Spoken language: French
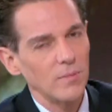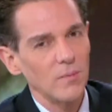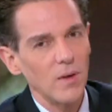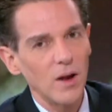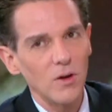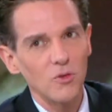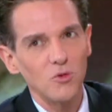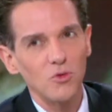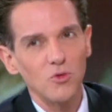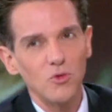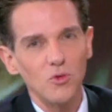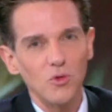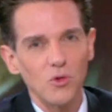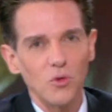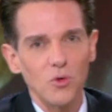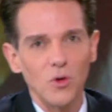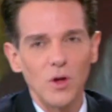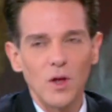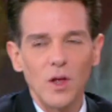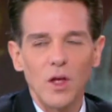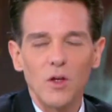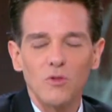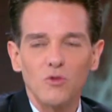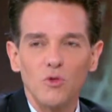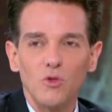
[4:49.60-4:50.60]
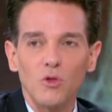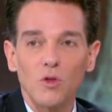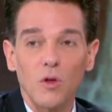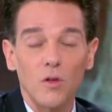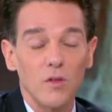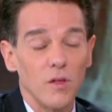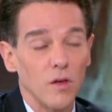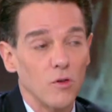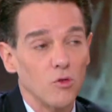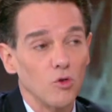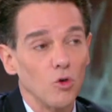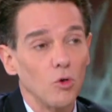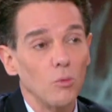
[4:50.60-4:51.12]
mal d'une
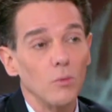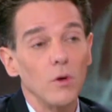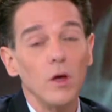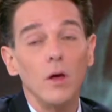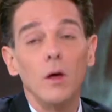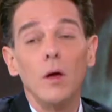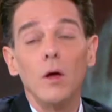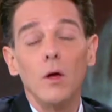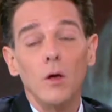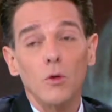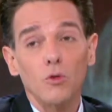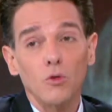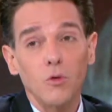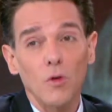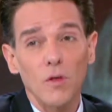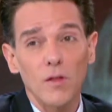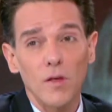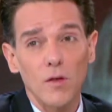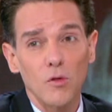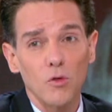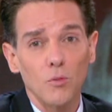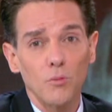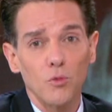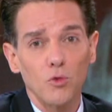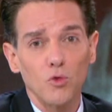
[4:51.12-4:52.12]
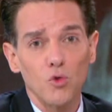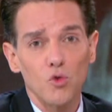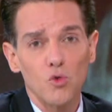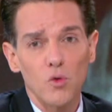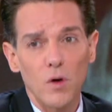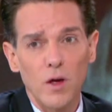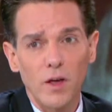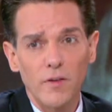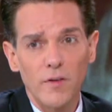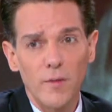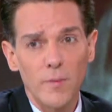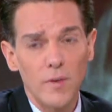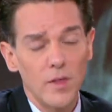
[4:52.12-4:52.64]
transaction, mais transaction peut toujours
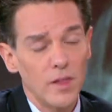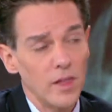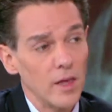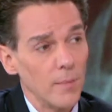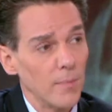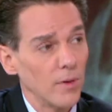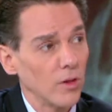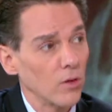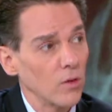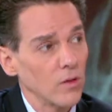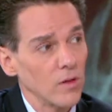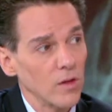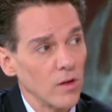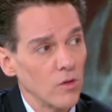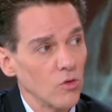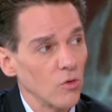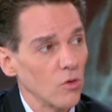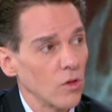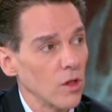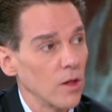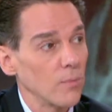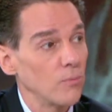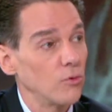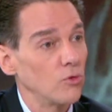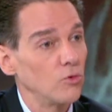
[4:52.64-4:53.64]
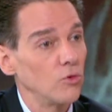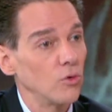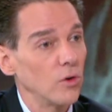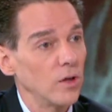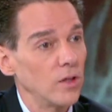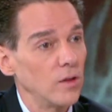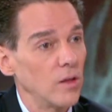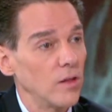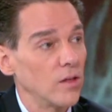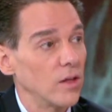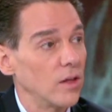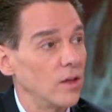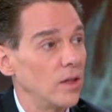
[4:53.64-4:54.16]
arriver, mais s'il n'y a pas de transaction, ça peut durer
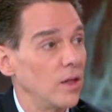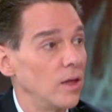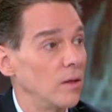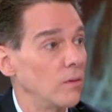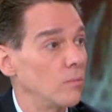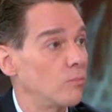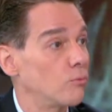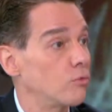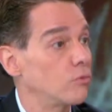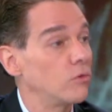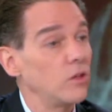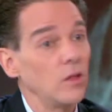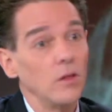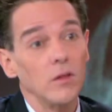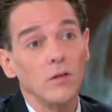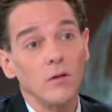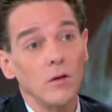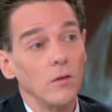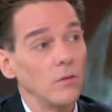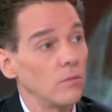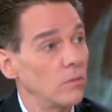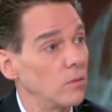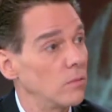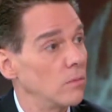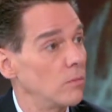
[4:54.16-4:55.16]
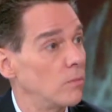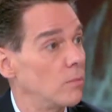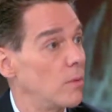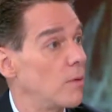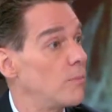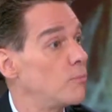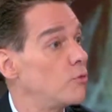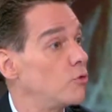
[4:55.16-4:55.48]
des années, 10 ans, même